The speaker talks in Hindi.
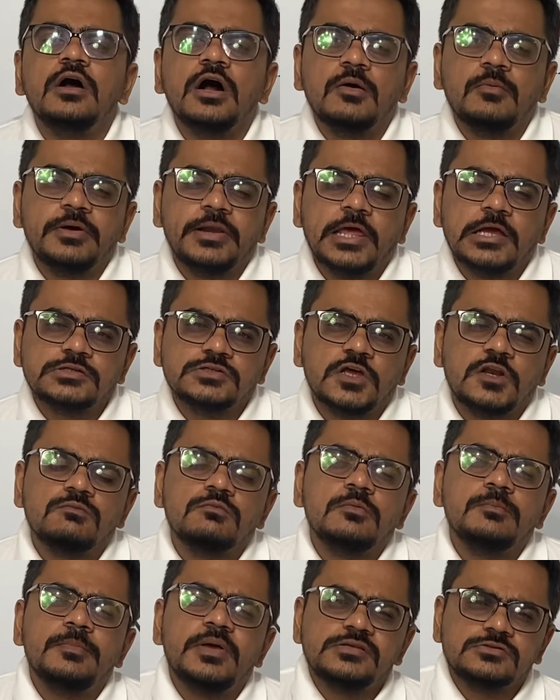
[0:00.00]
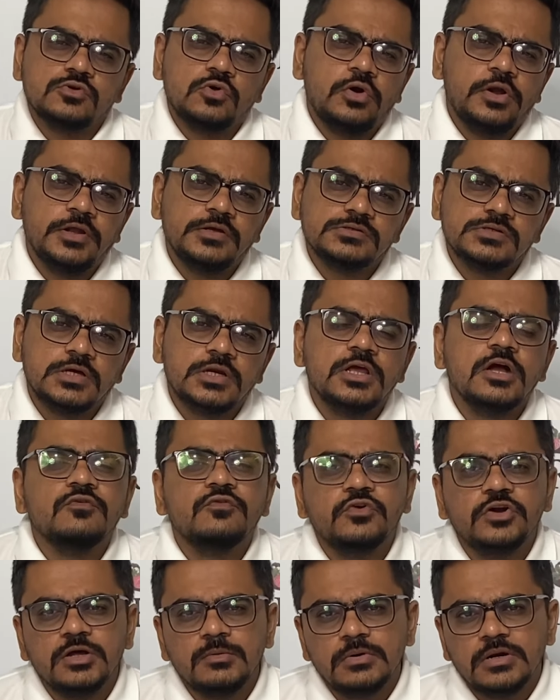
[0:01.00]
हमारे यहाँ सारी में बेस्ट क्वालिटी की सारी
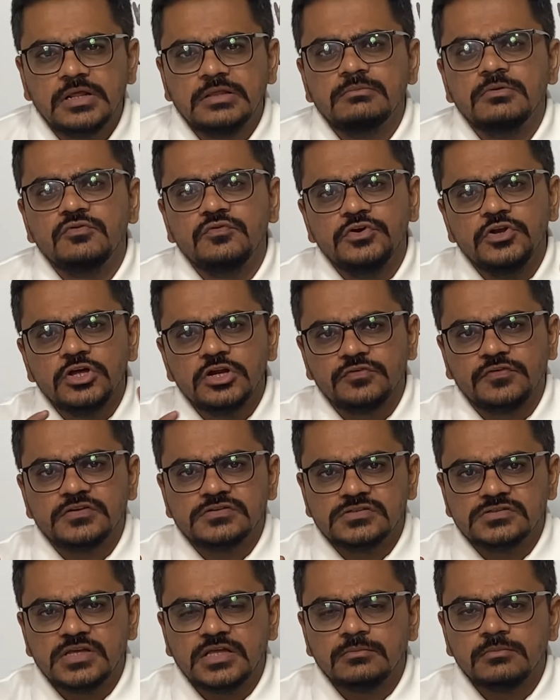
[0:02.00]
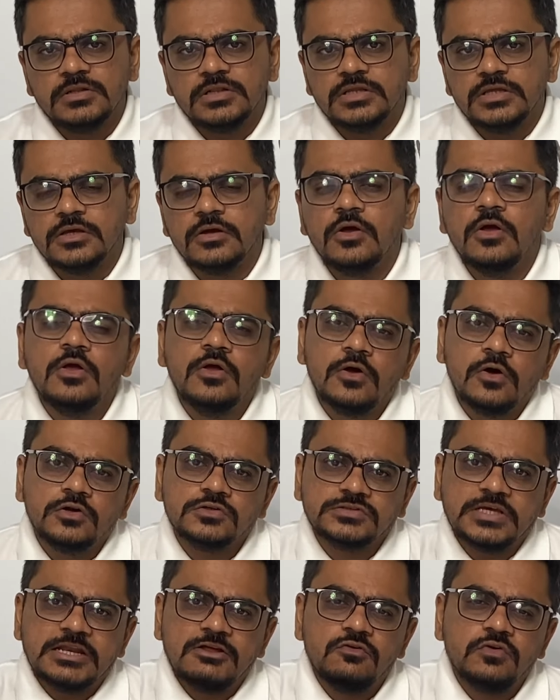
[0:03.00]
अफोर्डेबल रेंज में वीडियो रेफरेंस के साथ मिलती है और
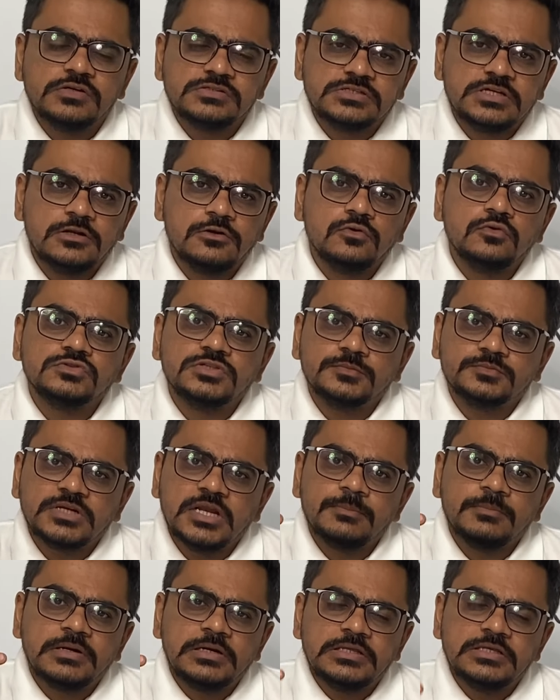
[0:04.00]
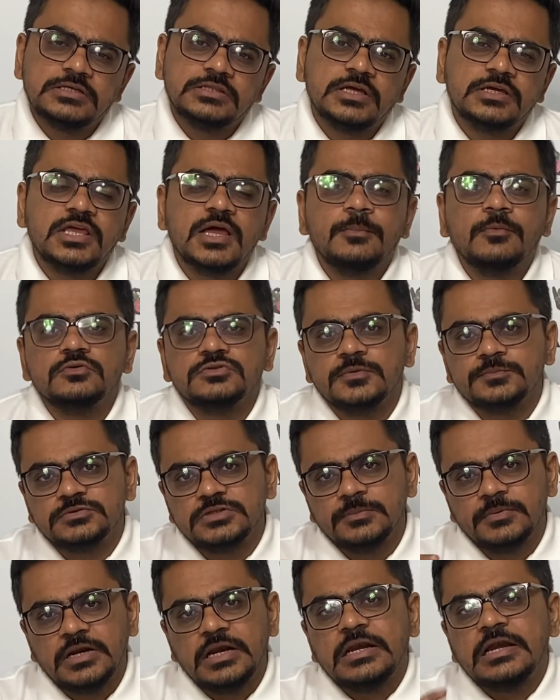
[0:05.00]
सारे वीडियो चैनल को सब्सक्राइब कर लीजिए ताकि आपको
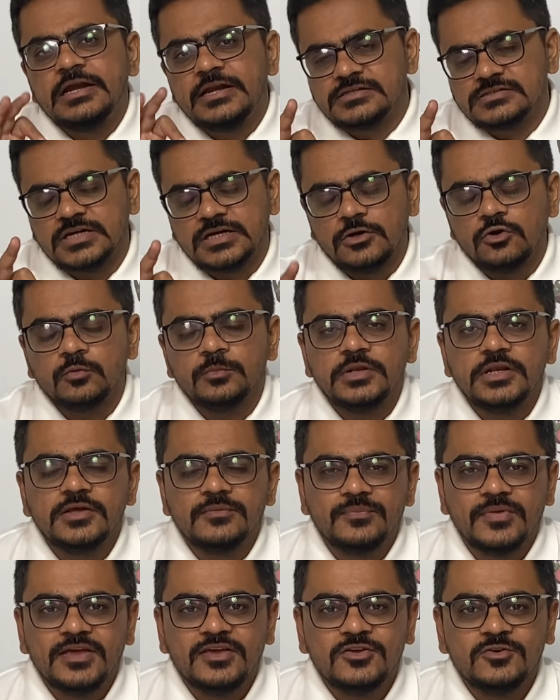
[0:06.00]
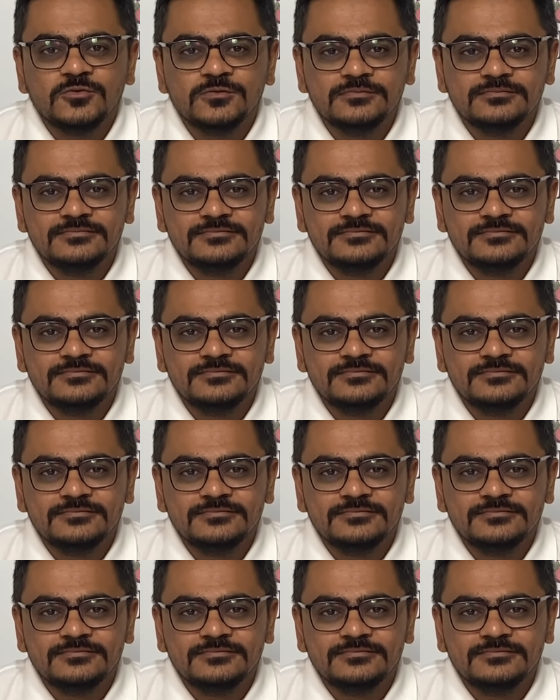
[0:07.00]
सबसे पहले लेटेस्ट कैटलॉग मिले थैंक यू